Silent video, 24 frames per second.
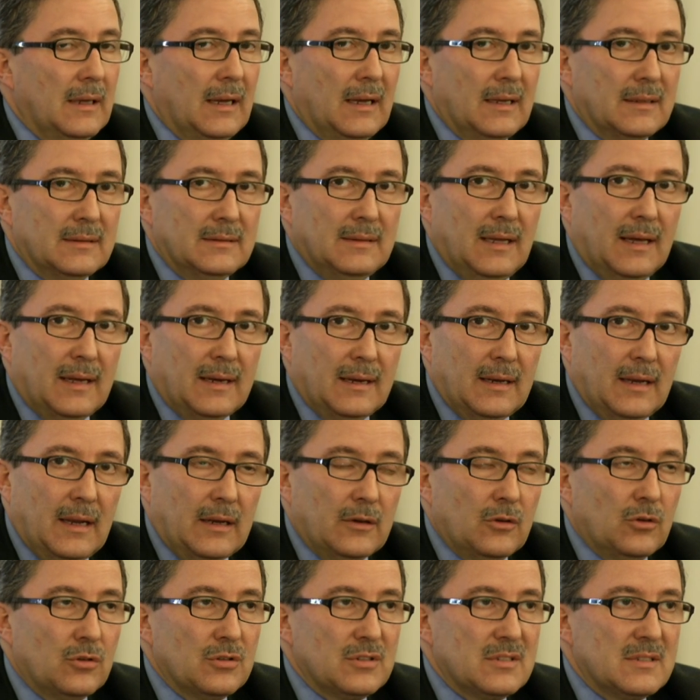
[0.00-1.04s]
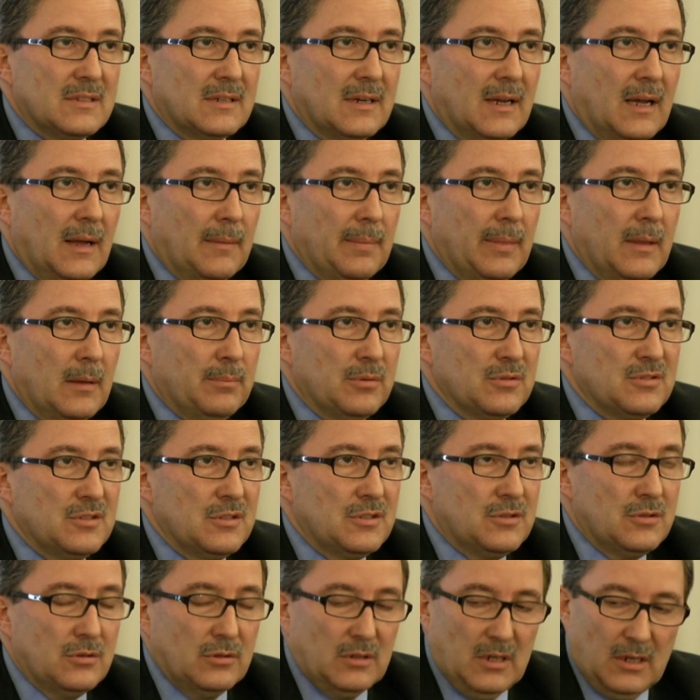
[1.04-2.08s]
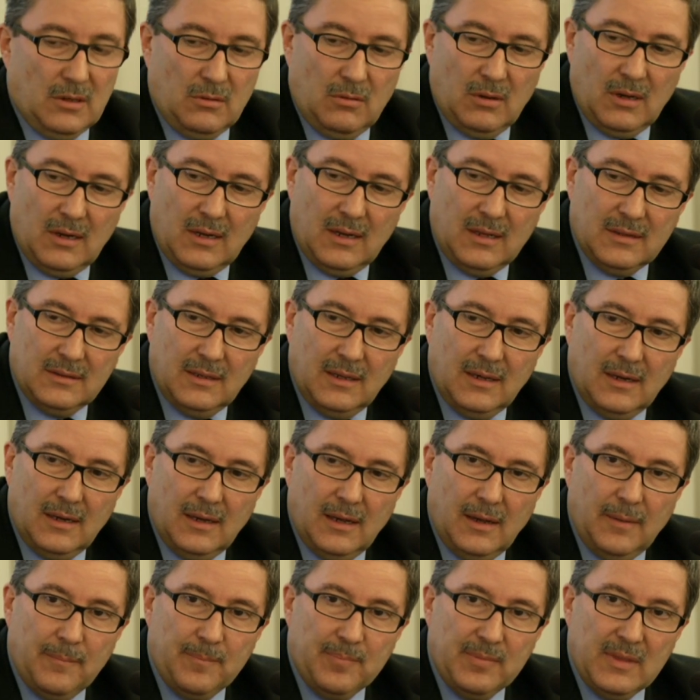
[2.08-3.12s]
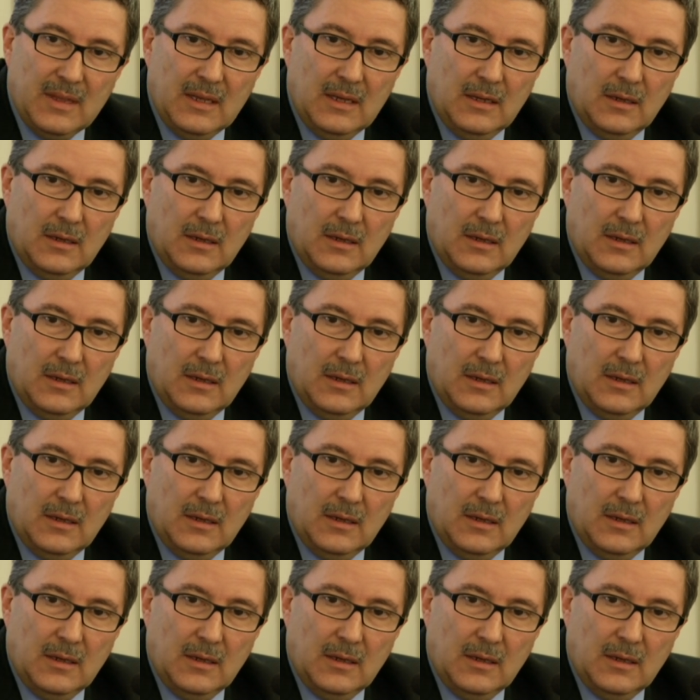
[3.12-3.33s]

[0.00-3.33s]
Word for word: a dare la nostra posizione è quella della